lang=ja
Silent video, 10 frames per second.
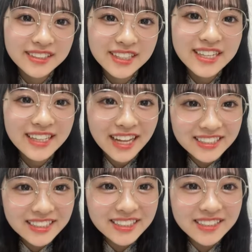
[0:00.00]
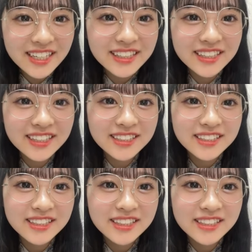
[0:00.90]
好きになっちゃっ
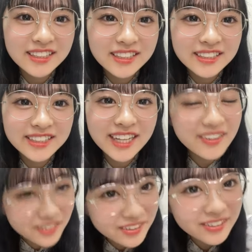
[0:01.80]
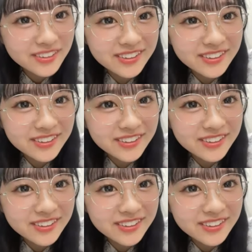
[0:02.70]
ちゃおう